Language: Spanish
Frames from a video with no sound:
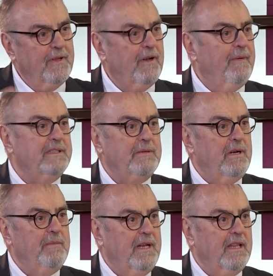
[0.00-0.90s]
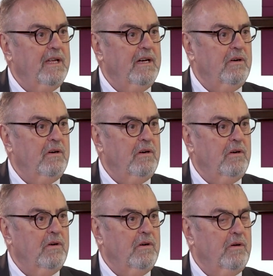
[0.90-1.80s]
o levantamos la mirada
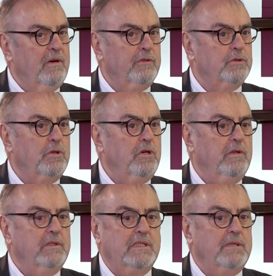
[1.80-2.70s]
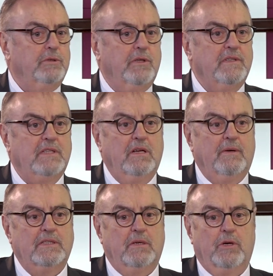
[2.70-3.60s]
o, el futuro desde ese punto de vista no
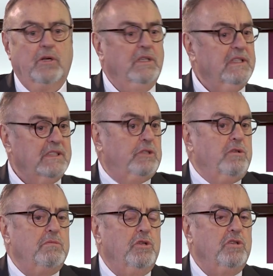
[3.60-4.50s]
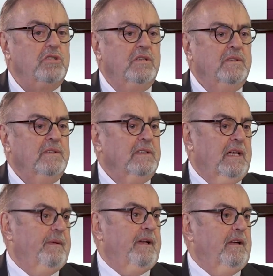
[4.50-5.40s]
va a ser bueno. De todos modos,
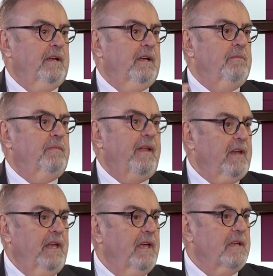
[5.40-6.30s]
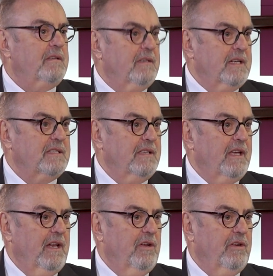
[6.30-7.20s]
a ver, eh, Madrid es
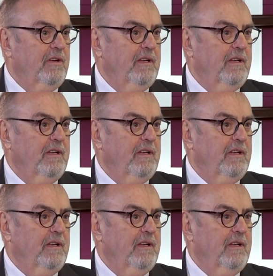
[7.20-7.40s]
Castilla y León,